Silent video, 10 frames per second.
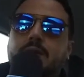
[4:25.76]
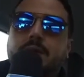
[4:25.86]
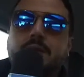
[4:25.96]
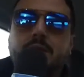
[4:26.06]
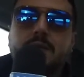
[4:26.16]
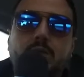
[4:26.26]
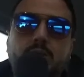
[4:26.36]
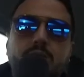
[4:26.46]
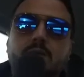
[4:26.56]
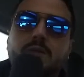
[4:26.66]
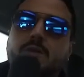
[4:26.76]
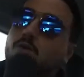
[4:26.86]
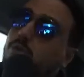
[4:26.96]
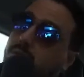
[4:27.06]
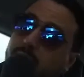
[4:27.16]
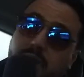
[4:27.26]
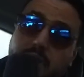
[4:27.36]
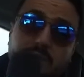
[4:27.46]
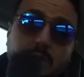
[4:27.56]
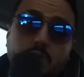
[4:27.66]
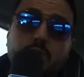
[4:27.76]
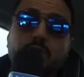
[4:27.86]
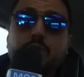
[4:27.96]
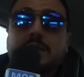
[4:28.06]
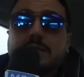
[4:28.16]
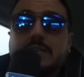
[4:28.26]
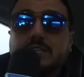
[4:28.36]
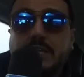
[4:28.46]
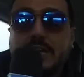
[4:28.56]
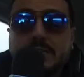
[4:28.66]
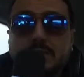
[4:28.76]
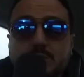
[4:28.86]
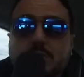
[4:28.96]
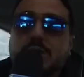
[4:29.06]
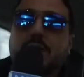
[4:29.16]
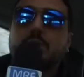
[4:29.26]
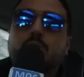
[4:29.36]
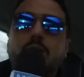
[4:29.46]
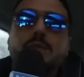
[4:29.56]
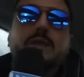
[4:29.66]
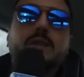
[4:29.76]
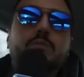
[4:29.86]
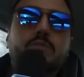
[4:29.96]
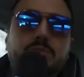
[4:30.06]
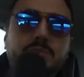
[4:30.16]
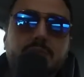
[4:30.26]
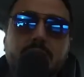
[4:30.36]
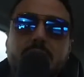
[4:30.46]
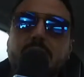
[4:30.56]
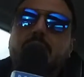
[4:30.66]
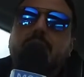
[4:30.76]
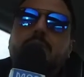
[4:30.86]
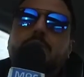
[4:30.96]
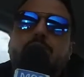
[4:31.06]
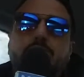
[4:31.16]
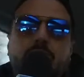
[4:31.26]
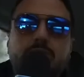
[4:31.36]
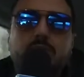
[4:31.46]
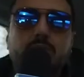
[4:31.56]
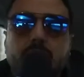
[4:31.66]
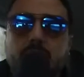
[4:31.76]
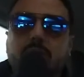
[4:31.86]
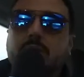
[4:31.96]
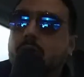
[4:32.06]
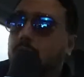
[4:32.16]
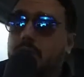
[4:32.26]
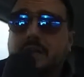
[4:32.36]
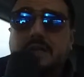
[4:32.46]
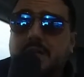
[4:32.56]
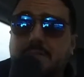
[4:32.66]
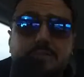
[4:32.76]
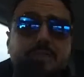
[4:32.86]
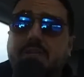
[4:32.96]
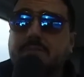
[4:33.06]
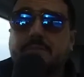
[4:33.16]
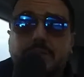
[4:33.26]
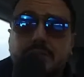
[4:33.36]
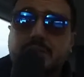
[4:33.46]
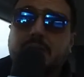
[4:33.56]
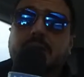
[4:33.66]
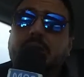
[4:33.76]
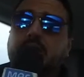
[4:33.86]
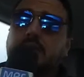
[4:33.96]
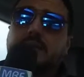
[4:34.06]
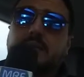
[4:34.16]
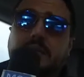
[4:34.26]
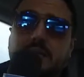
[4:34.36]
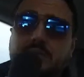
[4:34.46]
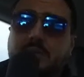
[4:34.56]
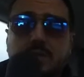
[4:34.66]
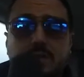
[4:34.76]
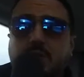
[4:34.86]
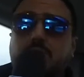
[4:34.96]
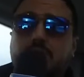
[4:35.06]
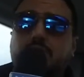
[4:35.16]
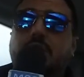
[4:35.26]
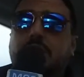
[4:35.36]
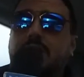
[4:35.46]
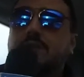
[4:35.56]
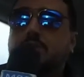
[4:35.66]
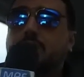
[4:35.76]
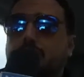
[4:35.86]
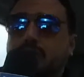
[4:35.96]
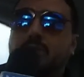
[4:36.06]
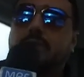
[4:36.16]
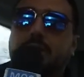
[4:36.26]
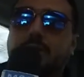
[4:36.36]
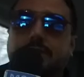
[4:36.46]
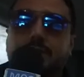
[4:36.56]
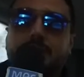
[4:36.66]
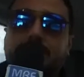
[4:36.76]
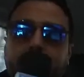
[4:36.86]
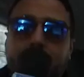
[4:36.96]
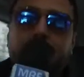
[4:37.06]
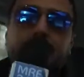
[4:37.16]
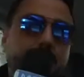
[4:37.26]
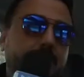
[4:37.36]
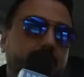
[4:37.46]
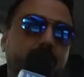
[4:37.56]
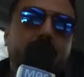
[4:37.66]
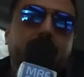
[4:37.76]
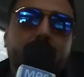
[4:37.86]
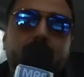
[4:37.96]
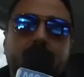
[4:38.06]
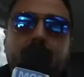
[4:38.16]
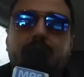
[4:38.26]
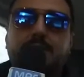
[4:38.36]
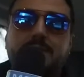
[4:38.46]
يكون يكون الضيف معروف ولا داير شي حدث مؤخرا ولا داير البوز مزيان باش نقدروا ولكن حنا منفتحين على كاع الاقتراحات وان شاء الله غادي نشوفوا آه، فنانين من الجاليه ان شاء الله